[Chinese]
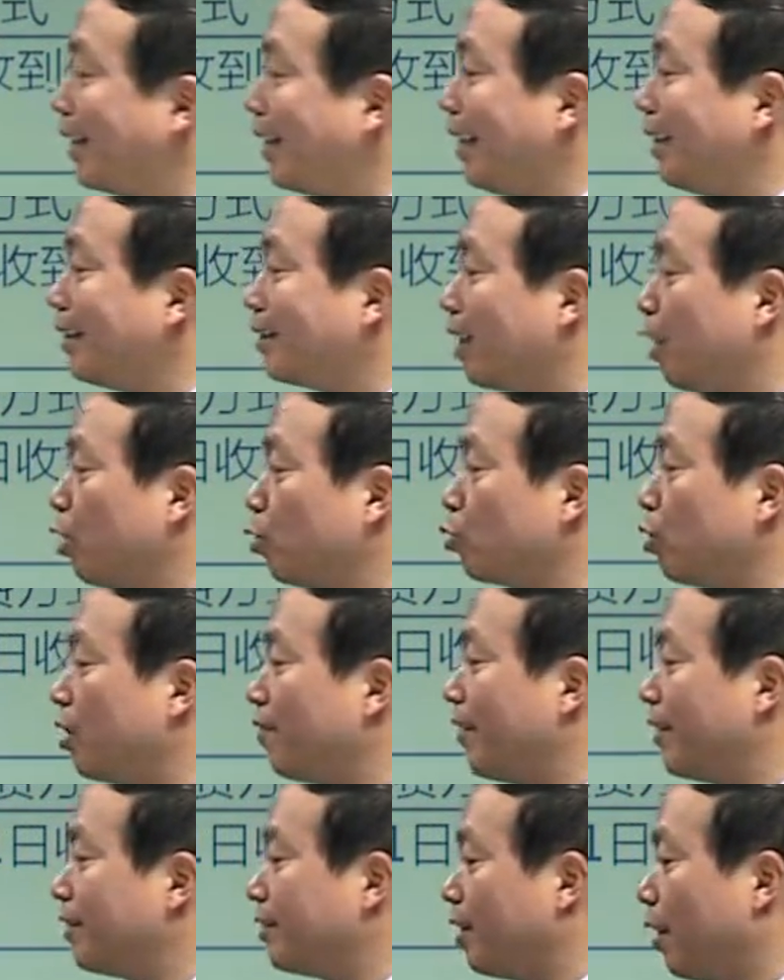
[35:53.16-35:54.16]
应交税
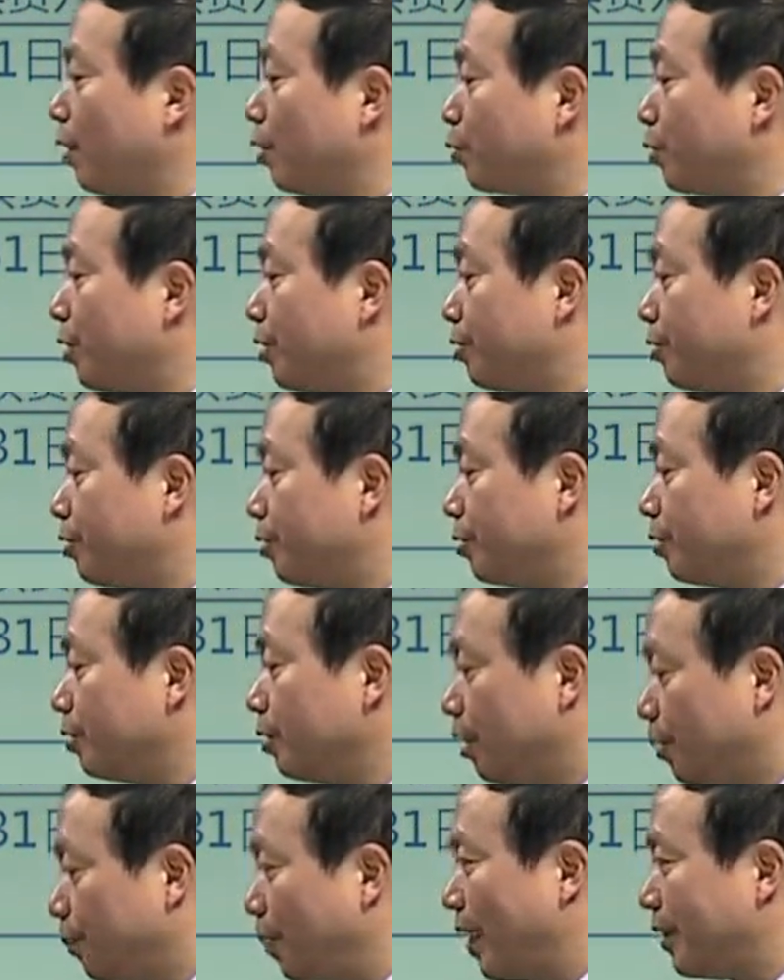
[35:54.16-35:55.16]
费消税是
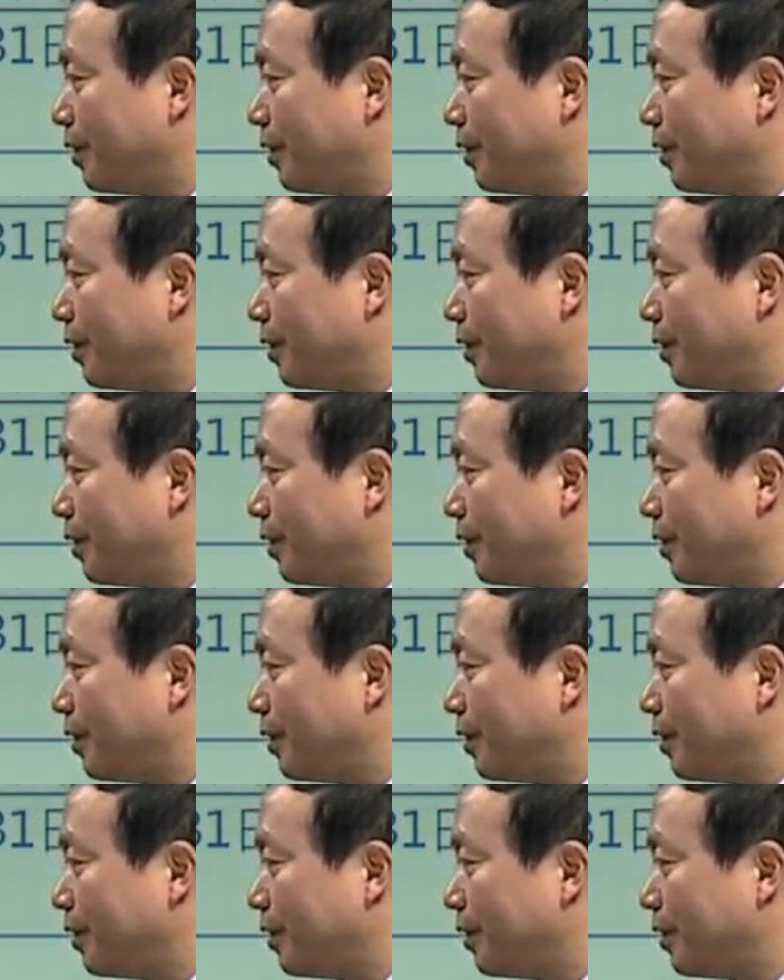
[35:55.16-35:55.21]
一百